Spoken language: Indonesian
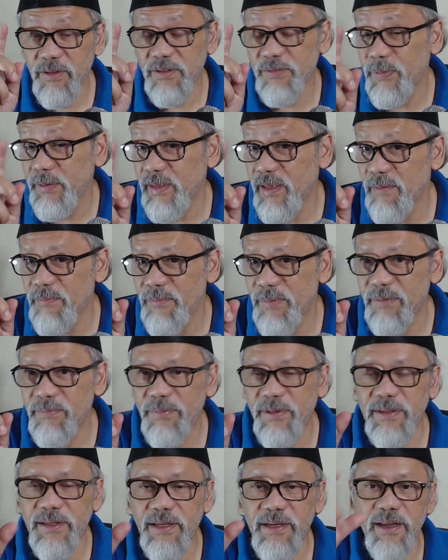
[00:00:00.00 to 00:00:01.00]
aspek yang paling
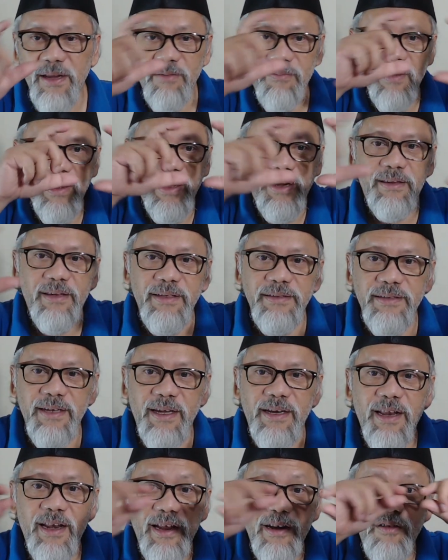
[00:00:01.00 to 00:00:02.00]
penting dari uang kertas
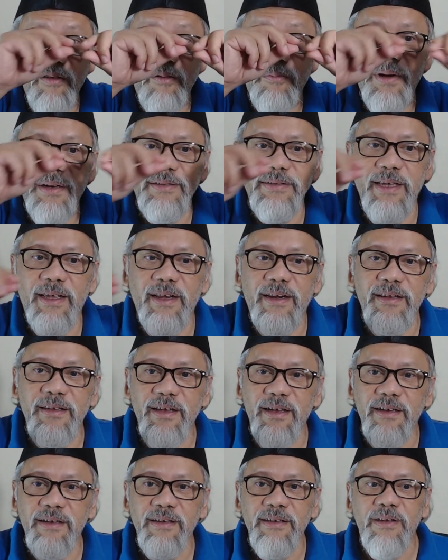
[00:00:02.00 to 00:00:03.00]
adalah nomor
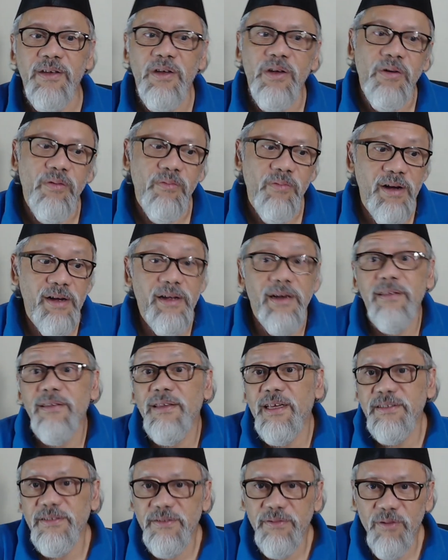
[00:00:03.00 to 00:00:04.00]
serinya. Uang
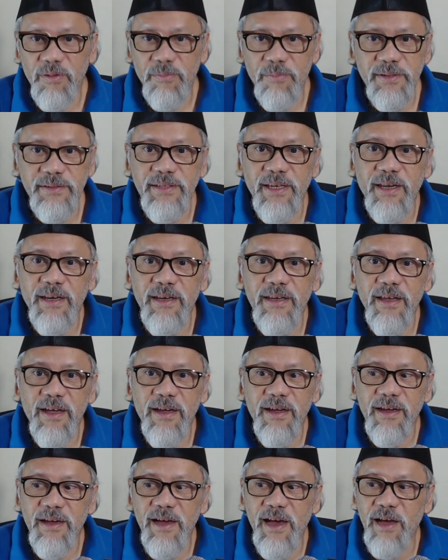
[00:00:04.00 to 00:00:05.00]
kertas nomor
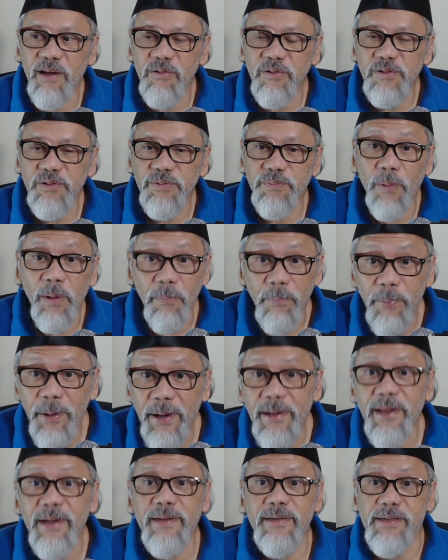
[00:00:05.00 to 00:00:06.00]
serinya harus
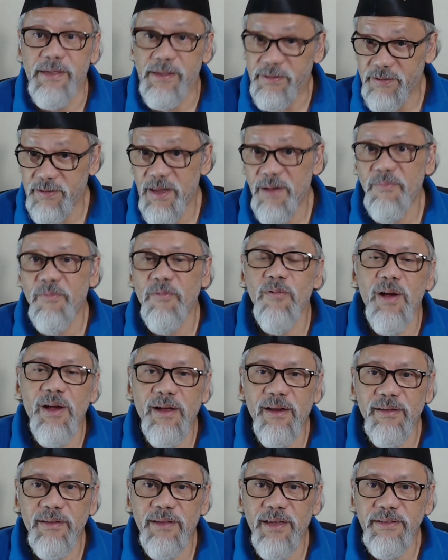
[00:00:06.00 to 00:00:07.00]
berbeda di setiap uang
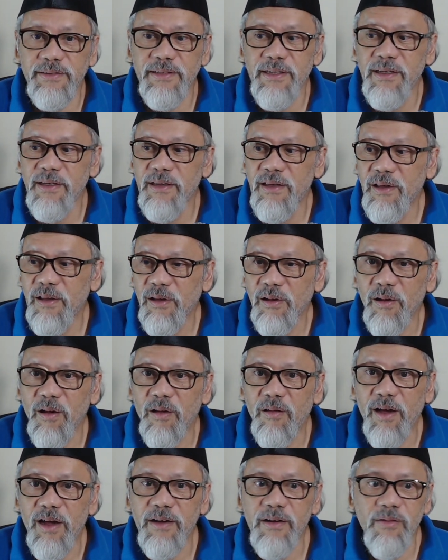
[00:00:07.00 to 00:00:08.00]
kertas.
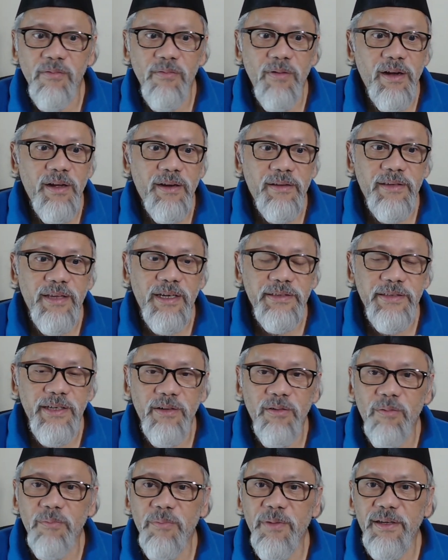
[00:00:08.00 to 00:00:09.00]
Kalau ada uang kertas
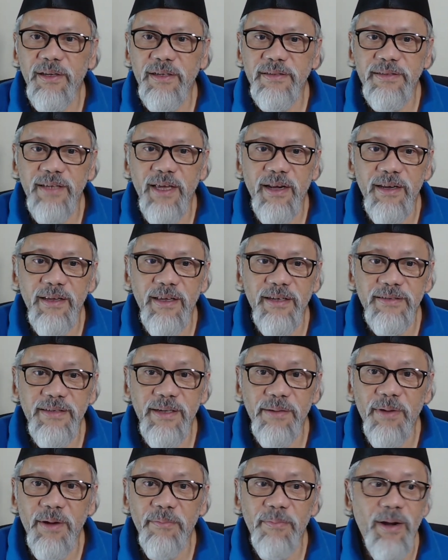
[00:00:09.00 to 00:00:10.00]
yang nomornya serinya
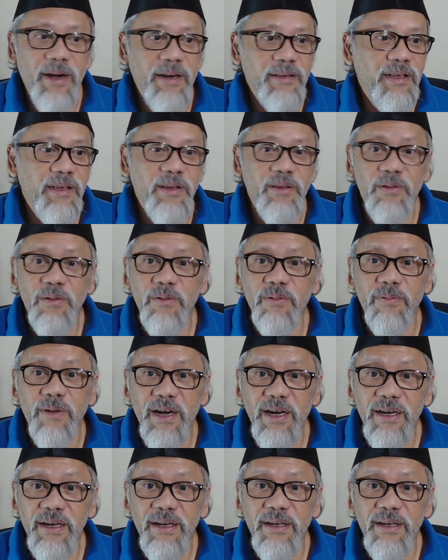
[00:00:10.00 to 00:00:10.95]
sama berarti itu uang